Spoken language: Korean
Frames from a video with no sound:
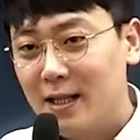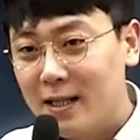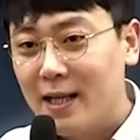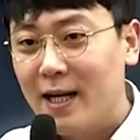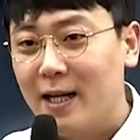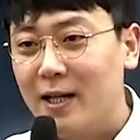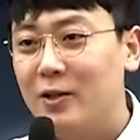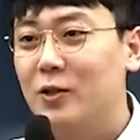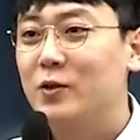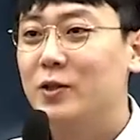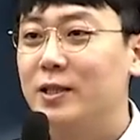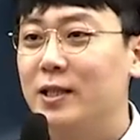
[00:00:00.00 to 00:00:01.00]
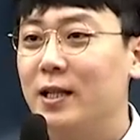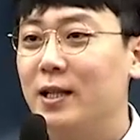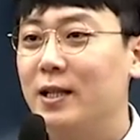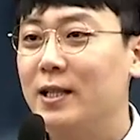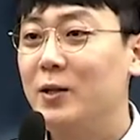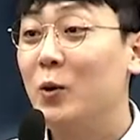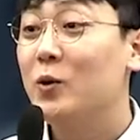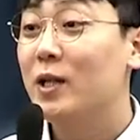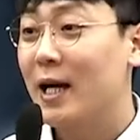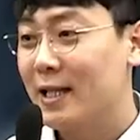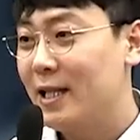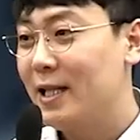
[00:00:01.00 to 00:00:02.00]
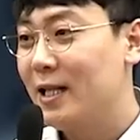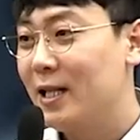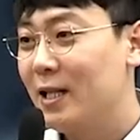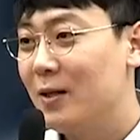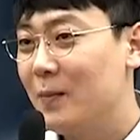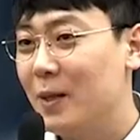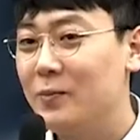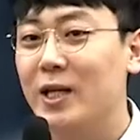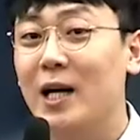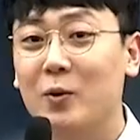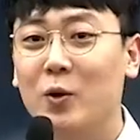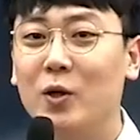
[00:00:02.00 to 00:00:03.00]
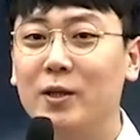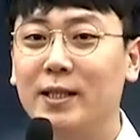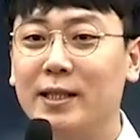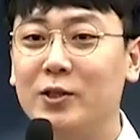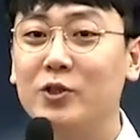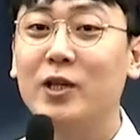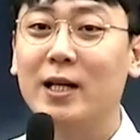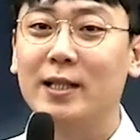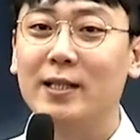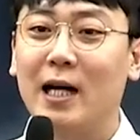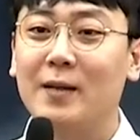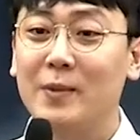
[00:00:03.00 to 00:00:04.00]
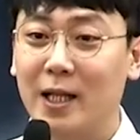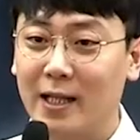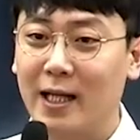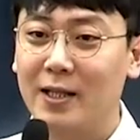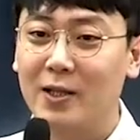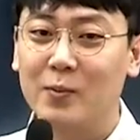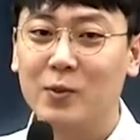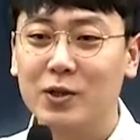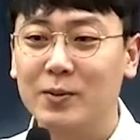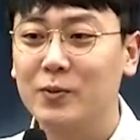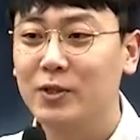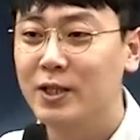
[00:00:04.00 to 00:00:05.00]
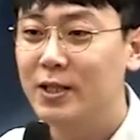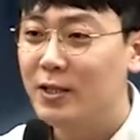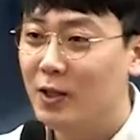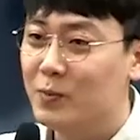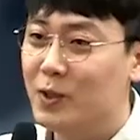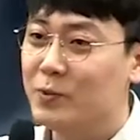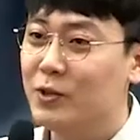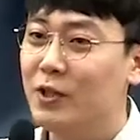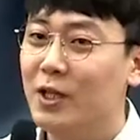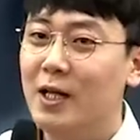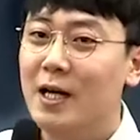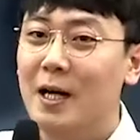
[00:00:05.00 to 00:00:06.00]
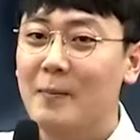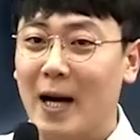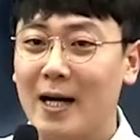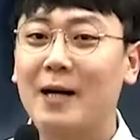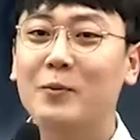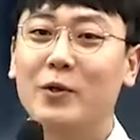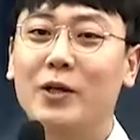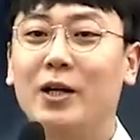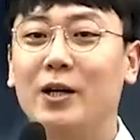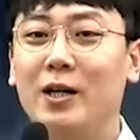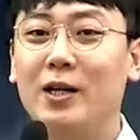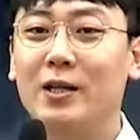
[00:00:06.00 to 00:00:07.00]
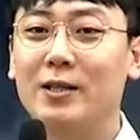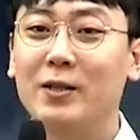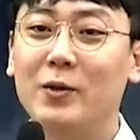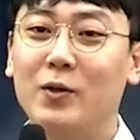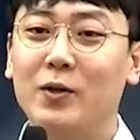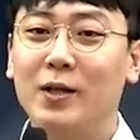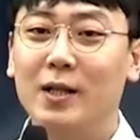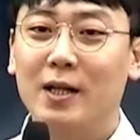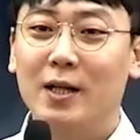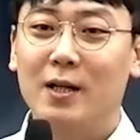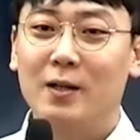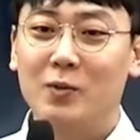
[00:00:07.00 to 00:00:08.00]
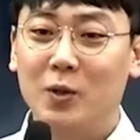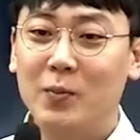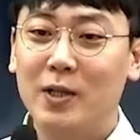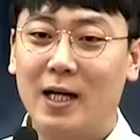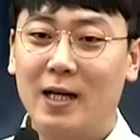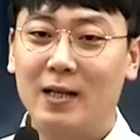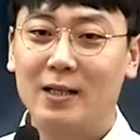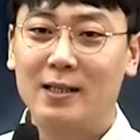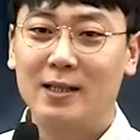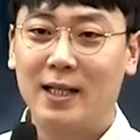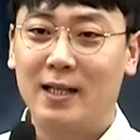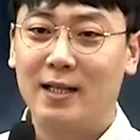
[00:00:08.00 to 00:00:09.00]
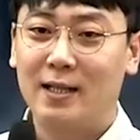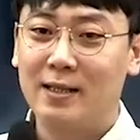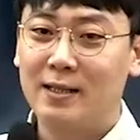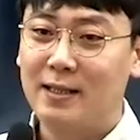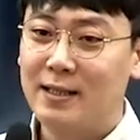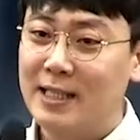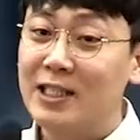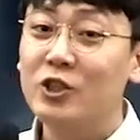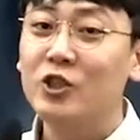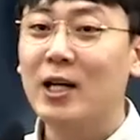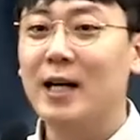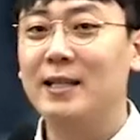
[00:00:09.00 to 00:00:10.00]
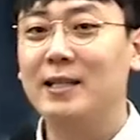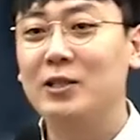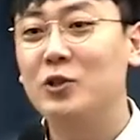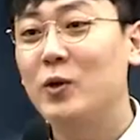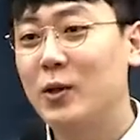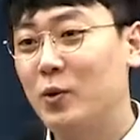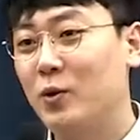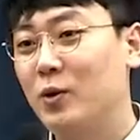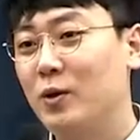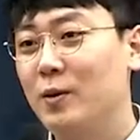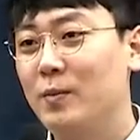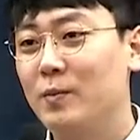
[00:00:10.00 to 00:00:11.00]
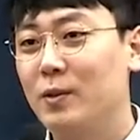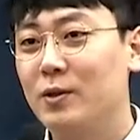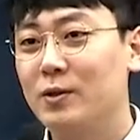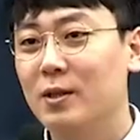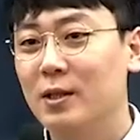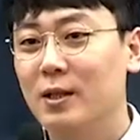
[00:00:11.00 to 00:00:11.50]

네, 우리 이제 이론 강의 마무리하고 이제 기출 강의 다음 단계 넘어오신 분들 너무너무 반갑고요. 어, 그리고 어, 무엇보다 제 기출 강의, 기출해도 뭐